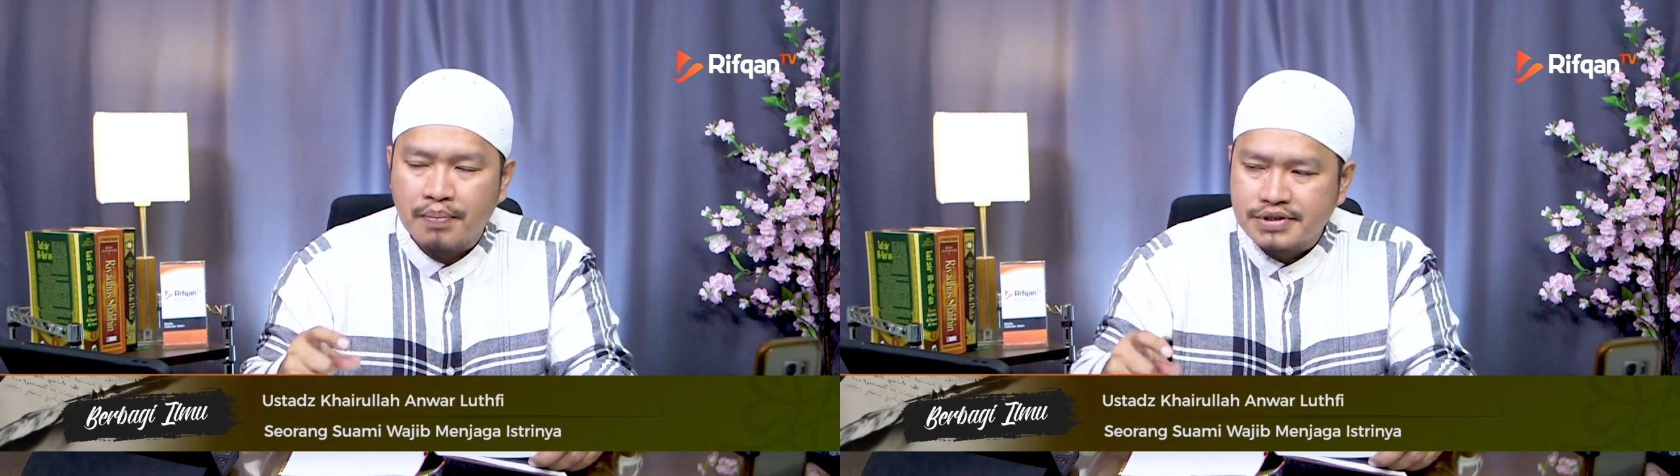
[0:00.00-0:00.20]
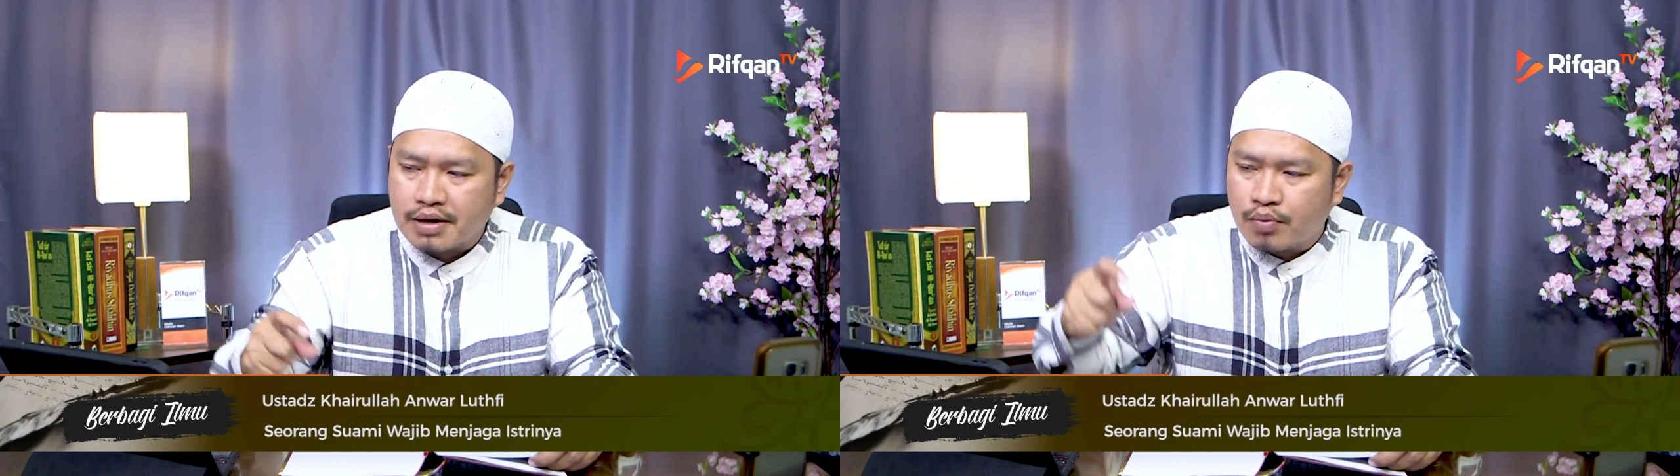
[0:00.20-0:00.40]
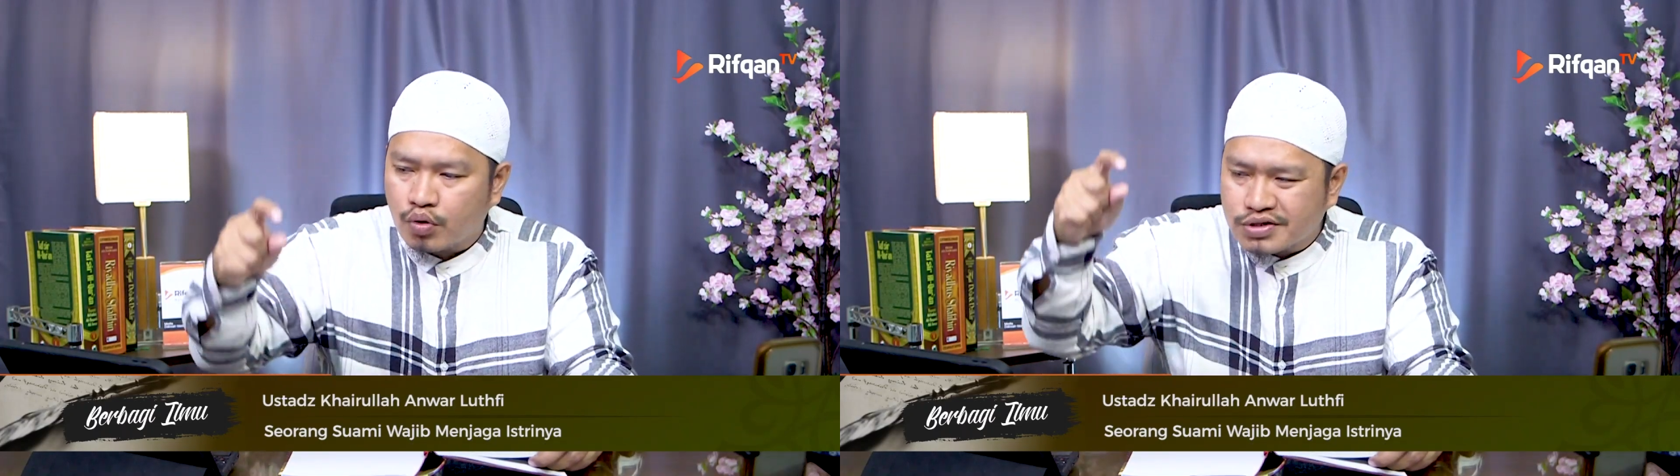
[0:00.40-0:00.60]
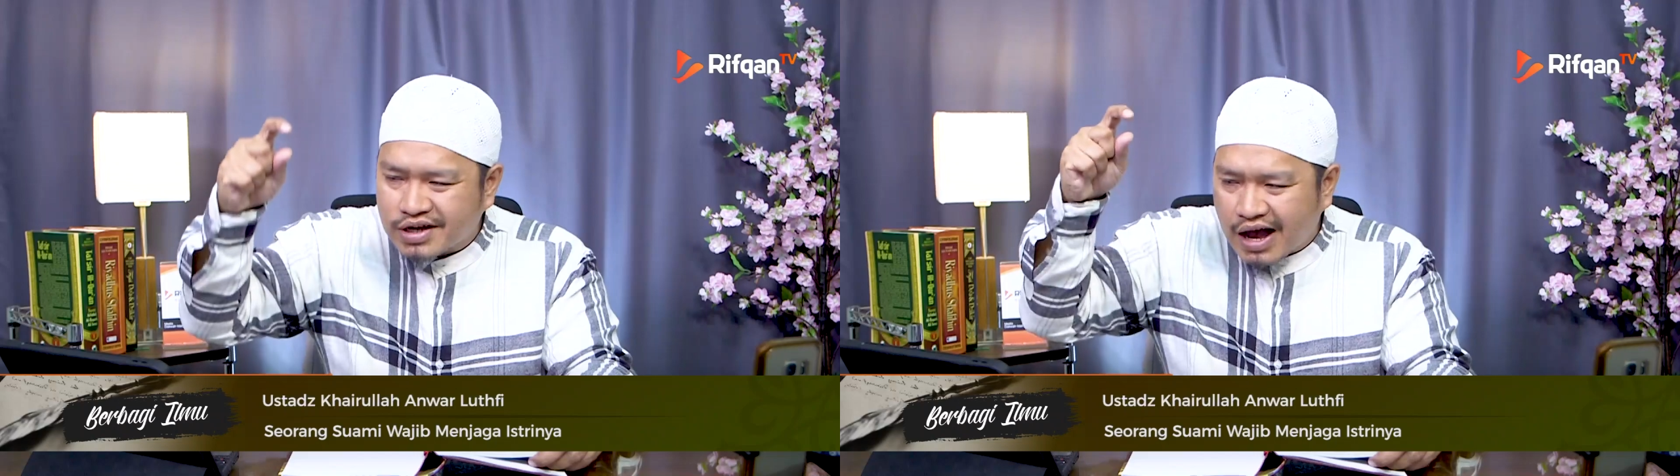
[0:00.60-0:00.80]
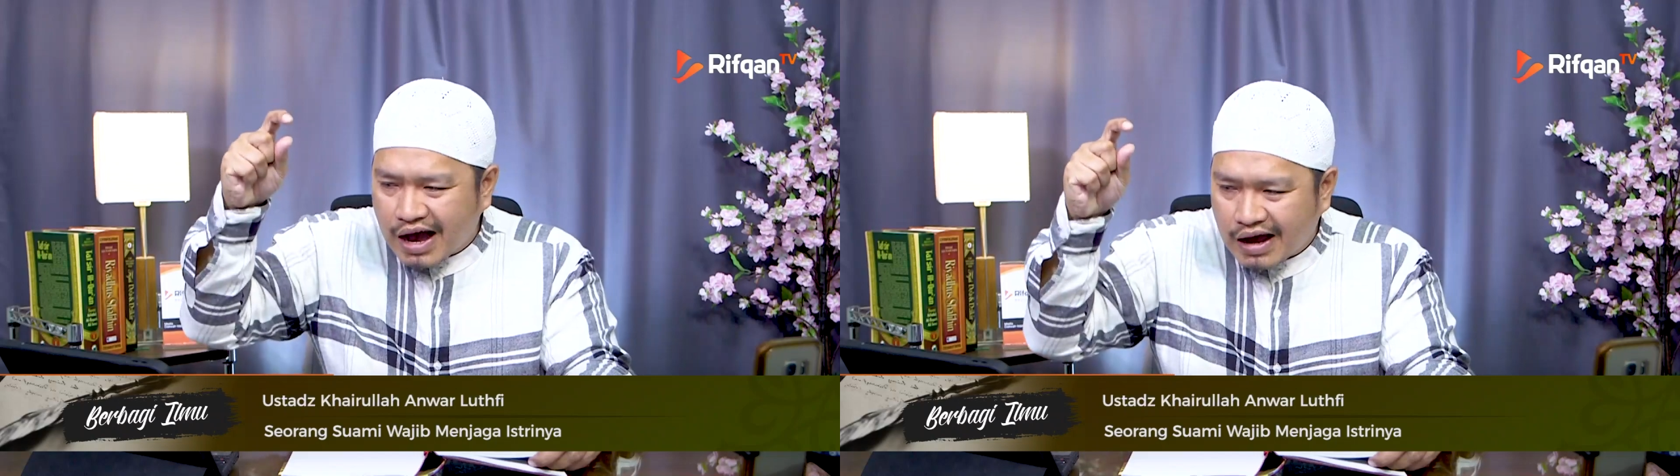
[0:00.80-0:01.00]
bisa
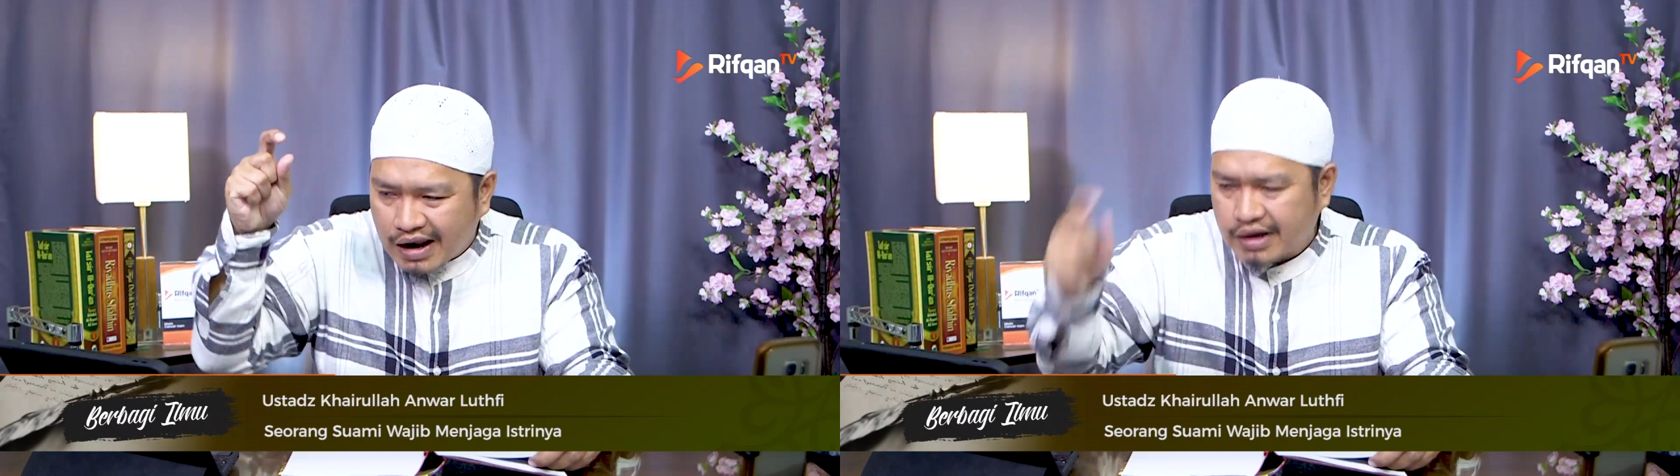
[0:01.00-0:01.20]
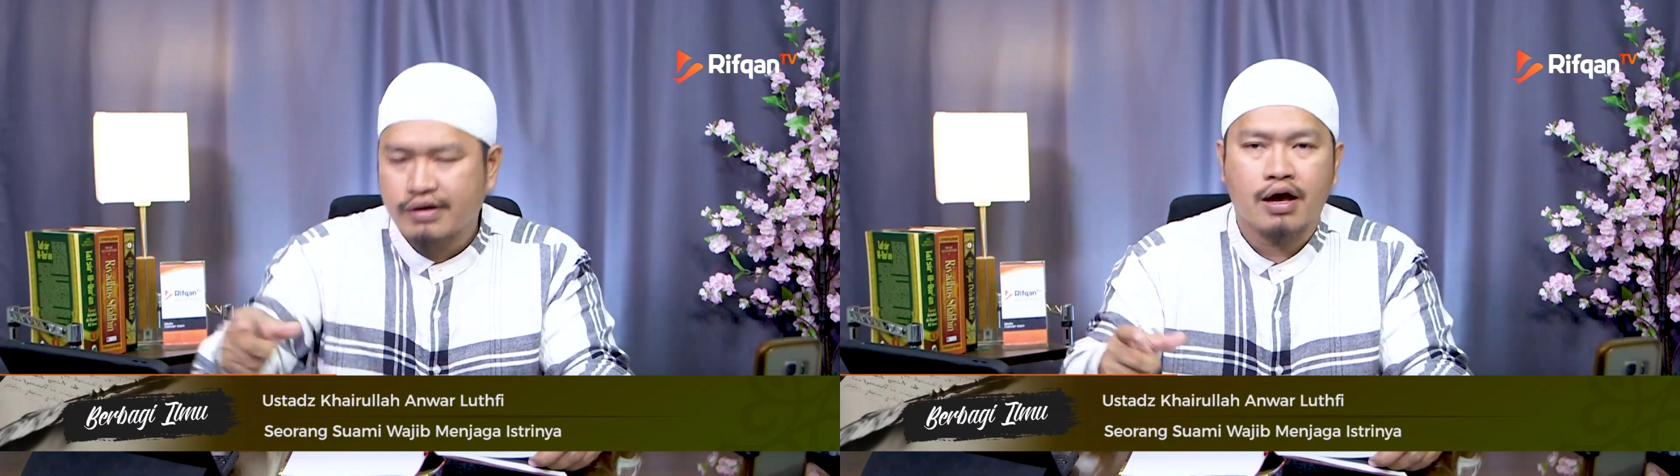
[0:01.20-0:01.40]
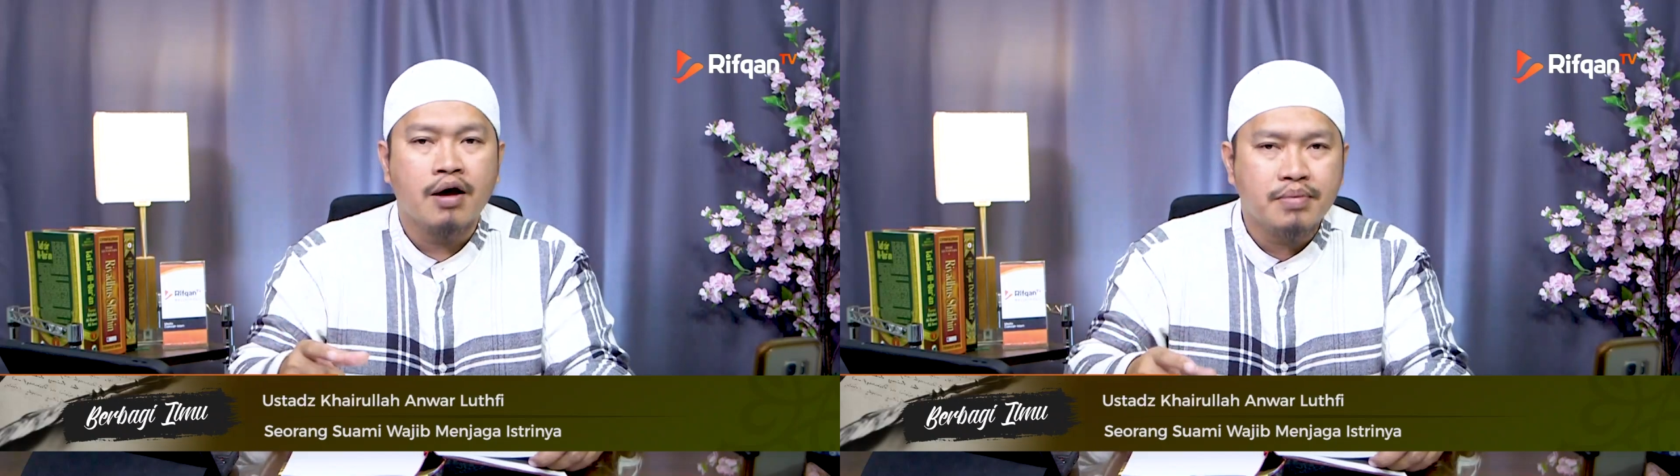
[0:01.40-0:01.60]
merusak akhlaknya,